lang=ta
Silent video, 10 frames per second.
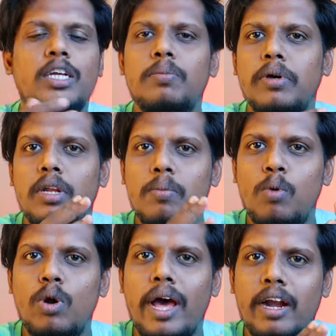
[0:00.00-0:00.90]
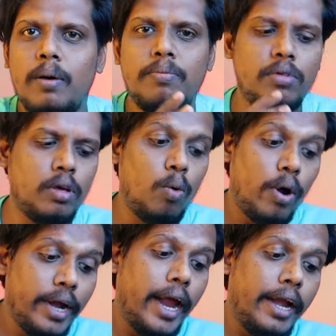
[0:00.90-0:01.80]
நெக்ஸ்ட் நெக்ஸ்ட் இப்போ இந்த போட் அடாப்ஸ்
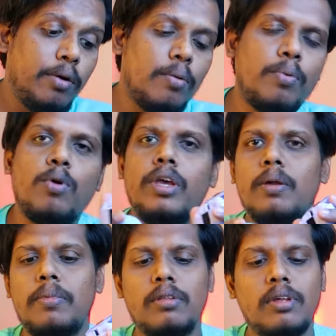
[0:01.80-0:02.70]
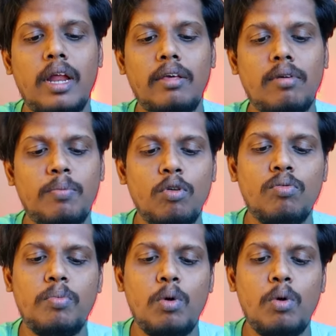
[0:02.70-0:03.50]
ஒன் எயிட்டி ஒன் ப்ரோ இயர் இயர்பட்ஸ் நான் சப்போஸ்